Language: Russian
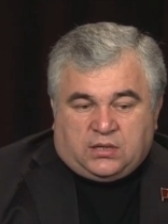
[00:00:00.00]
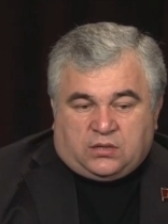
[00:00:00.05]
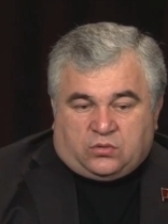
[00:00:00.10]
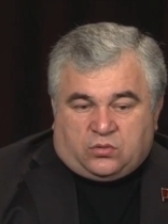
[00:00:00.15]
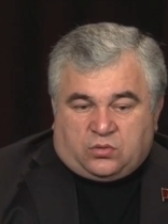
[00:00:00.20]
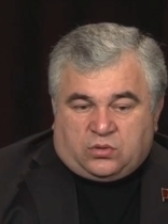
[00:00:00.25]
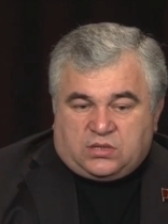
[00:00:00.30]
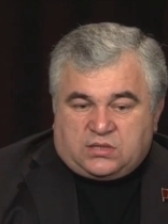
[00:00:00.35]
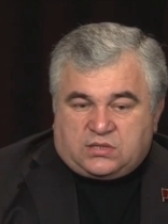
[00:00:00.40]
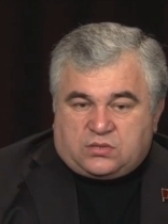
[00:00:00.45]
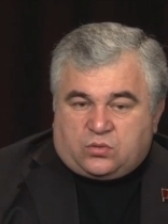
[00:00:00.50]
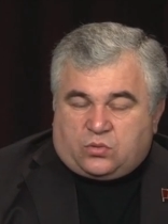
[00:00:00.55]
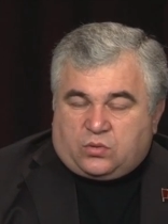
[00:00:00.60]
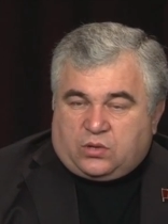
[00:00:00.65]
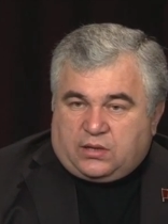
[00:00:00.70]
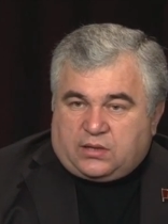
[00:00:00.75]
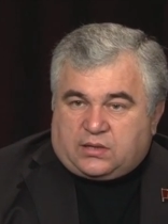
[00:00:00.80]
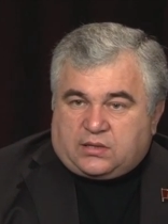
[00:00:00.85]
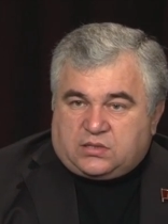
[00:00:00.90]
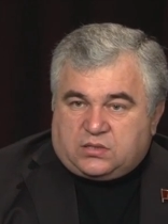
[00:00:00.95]
Но есть
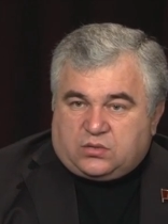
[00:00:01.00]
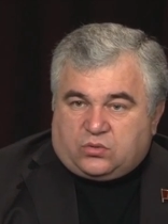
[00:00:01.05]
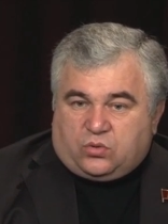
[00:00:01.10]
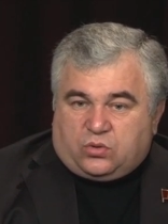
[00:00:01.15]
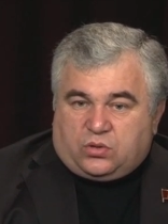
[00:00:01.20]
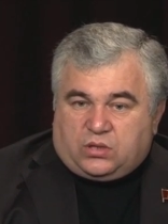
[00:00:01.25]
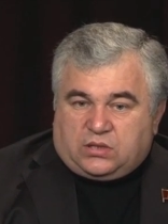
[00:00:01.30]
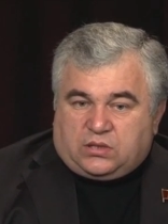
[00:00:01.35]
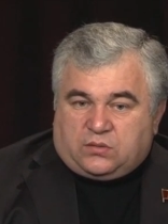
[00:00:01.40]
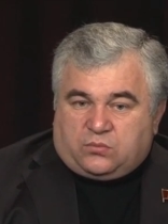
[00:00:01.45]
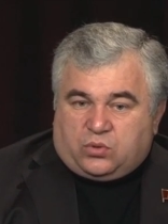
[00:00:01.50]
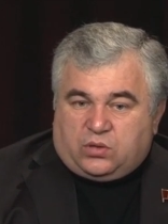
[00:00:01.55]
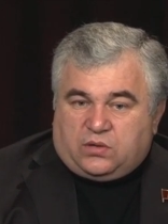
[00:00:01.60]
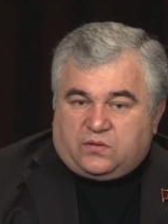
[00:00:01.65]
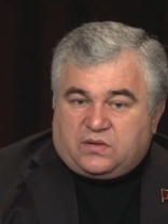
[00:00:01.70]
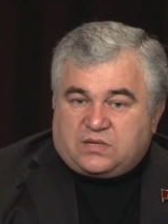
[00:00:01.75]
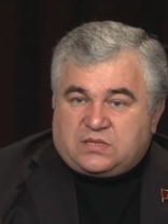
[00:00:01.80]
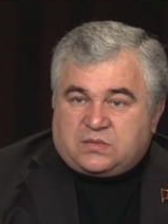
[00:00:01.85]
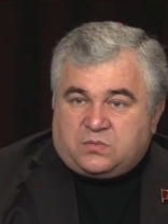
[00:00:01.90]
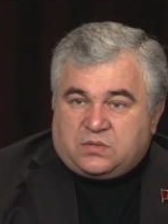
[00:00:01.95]
другая категория, это более
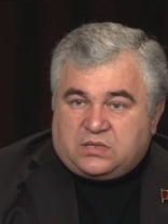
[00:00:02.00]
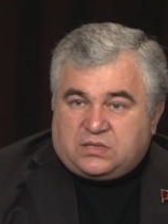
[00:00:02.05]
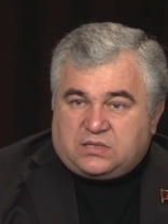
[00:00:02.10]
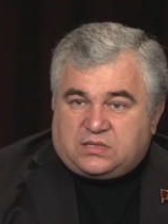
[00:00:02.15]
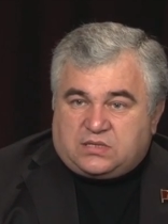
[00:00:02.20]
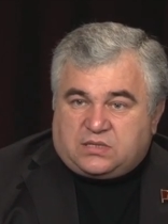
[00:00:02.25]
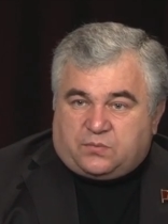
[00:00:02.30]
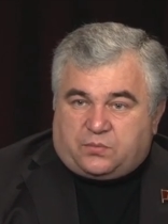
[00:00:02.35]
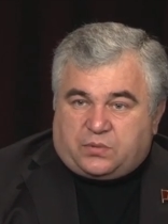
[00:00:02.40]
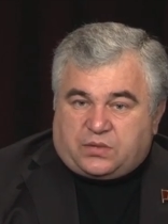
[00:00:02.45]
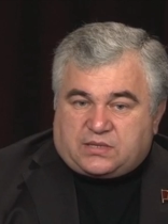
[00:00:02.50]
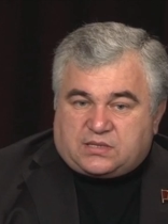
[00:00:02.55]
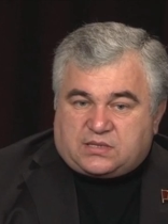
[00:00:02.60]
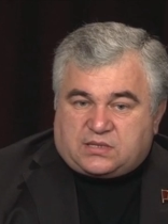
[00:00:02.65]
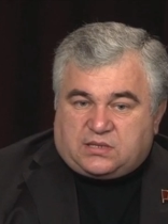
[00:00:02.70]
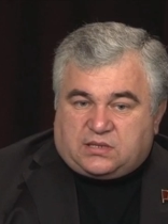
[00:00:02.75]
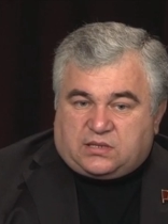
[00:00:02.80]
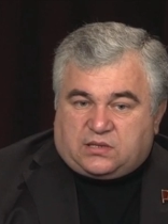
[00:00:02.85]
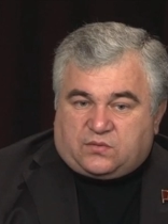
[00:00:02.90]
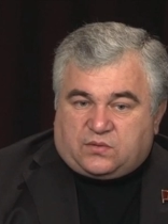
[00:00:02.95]

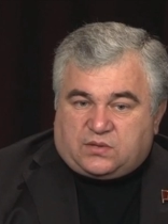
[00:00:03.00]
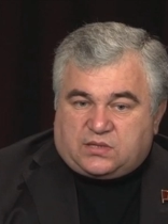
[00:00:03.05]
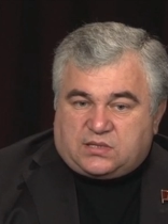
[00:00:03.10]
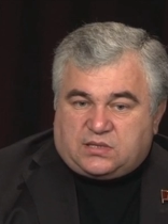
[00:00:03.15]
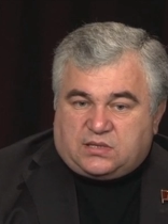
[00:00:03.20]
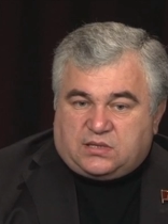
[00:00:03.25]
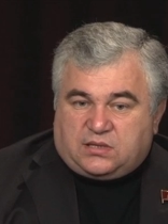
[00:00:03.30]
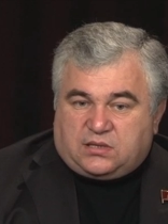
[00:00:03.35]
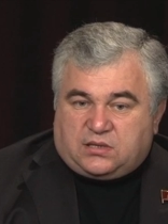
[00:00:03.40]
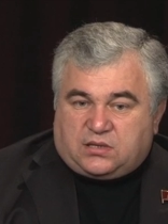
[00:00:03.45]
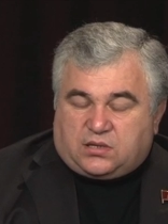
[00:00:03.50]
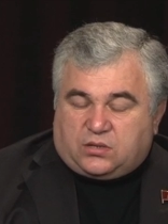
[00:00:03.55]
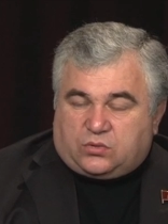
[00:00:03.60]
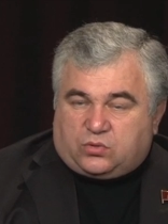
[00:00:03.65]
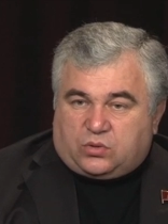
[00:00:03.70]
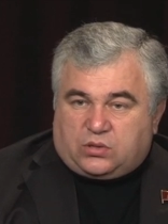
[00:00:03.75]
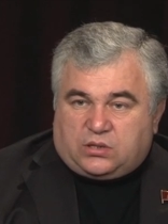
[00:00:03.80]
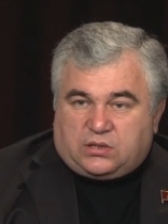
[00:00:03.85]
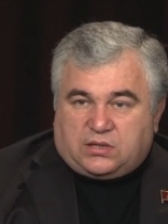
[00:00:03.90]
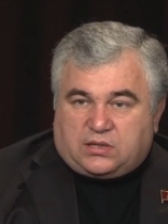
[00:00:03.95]
80% населения,
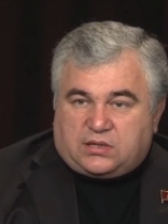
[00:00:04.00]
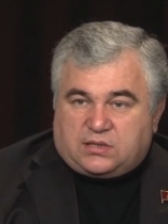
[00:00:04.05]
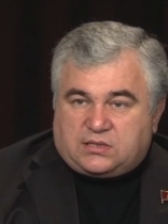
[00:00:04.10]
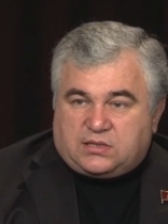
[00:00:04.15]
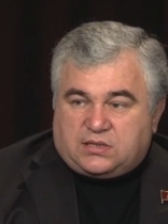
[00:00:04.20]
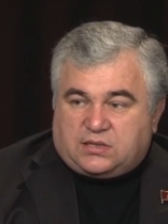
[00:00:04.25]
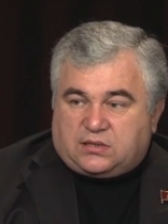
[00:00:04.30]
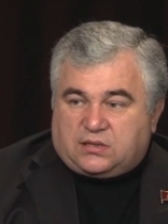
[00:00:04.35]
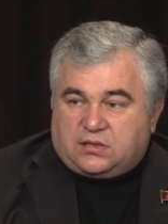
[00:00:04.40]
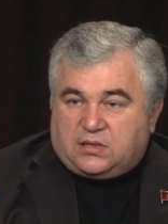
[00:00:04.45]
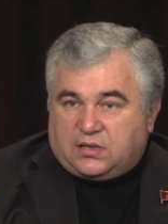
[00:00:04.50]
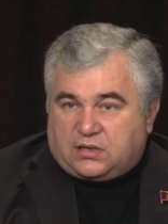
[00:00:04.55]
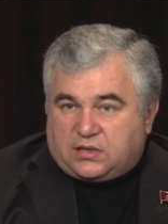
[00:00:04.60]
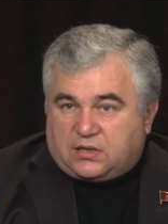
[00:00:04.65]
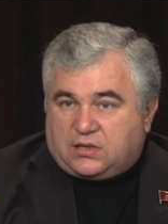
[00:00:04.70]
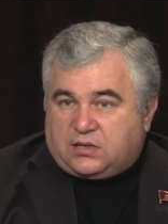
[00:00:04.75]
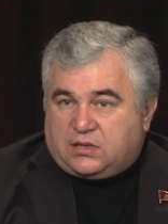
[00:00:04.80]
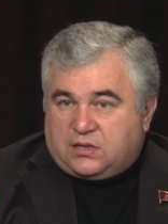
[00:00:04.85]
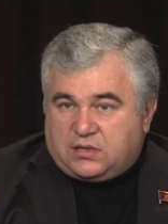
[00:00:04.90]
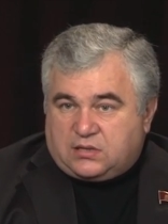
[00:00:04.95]
которые не хотят ни
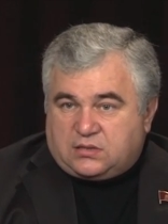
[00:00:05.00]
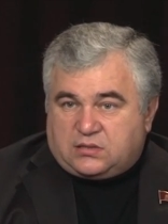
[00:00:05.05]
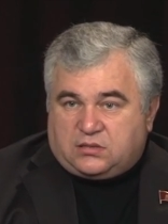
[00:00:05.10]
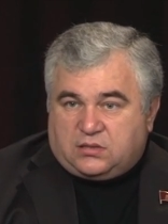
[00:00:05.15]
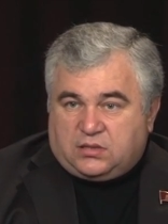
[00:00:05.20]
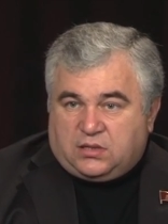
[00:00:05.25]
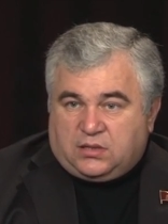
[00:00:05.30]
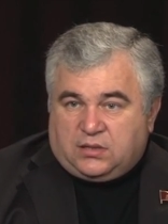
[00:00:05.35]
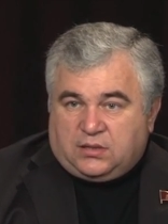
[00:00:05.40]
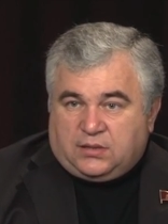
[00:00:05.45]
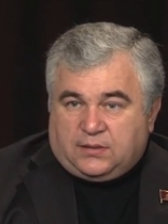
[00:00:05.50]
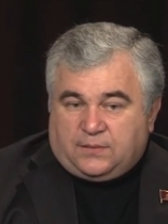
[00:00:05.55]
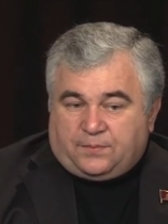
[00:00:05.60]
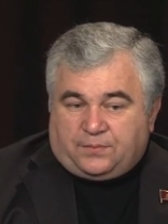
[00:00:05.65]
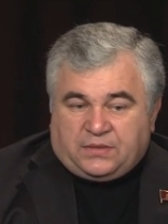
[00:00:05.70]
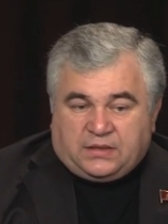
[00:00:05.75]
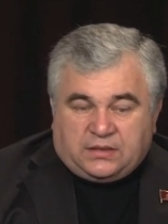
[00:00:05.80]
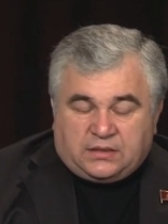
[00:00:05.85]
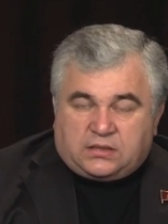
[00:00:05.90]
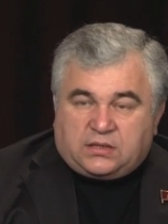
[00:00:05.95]
охранять,
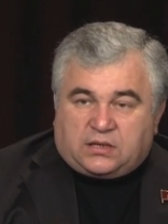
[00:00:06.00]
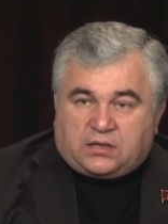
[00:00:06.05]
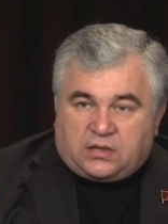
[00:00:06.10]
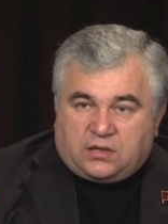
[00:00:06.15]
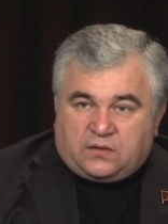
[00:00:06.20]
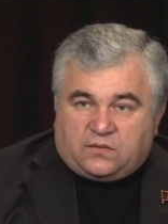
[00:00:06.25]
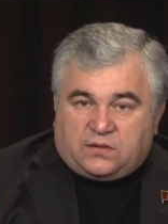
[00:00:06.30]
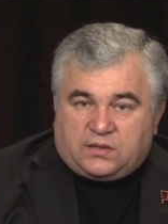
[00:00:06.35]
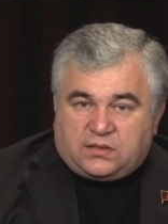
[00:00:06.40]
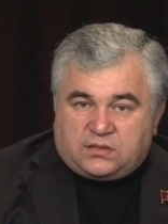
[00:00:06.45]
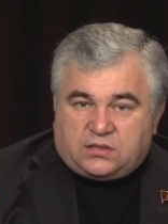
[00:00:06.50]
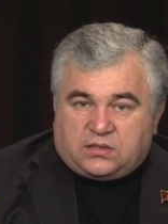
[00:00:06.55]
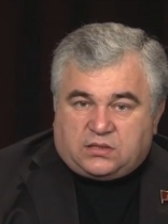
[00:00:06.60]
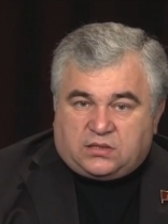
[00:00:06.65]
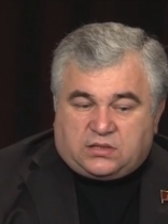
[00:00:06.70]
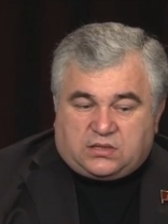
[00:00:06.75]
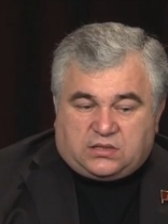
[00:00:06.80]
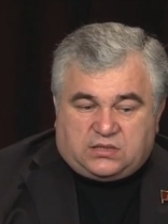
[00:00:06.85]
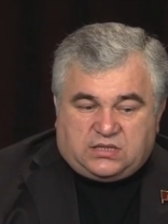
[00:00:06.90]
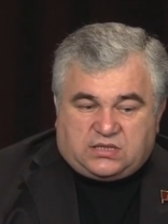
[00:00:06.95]
не торговать,
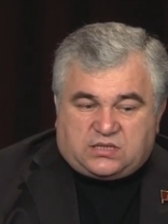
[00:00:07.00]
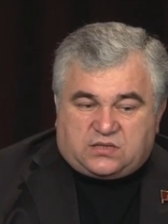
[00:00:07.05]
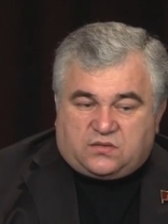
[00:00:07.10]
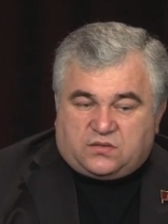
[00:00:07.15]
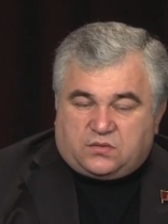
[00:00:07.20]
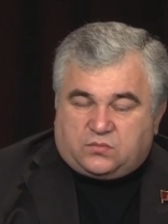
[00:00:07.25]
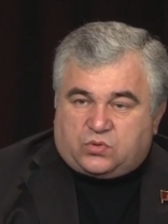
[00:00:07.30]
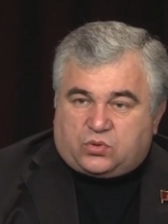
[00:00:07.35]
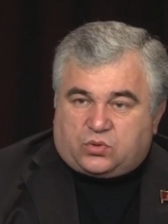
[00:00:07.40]
они хотят своим